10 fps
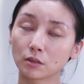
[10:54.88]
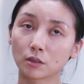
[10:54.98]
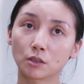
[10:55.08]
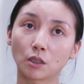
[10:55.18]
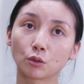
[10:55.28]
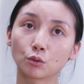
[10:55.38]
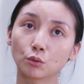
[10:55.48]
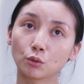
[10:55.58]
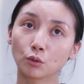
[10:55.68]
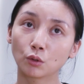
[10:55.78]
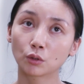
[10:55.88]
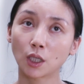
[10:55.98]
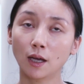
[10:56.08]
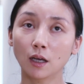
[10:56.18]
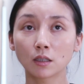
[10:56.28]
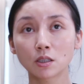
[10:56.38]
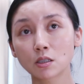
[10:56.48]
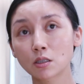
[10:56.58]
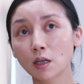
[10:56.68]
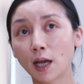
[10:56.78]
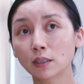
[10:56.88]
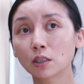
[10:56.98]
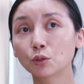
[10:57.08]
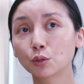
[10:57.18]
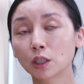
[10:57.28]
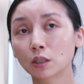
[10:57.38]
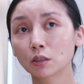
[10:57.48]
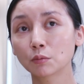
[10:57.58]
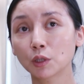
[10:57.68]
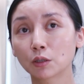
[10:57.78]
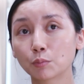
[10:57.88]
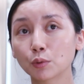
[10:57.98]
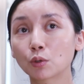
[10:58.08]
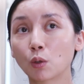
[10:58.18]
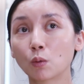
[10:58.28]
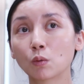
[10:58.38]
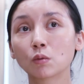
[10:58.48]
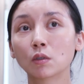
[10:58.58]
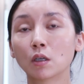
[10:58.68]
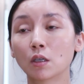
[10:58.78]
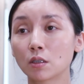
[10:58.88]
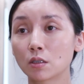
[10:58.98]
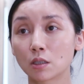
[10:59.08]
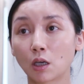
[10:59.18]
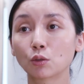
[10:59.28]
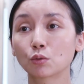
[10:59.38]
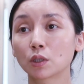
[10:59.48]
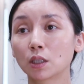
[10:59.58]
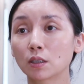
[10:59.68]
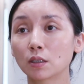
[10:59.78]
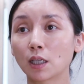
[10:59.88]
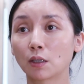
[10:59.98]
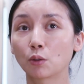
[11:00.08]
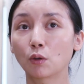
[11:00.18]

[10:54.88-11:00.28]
四个角度，它其实还是对生命不同角度的一个演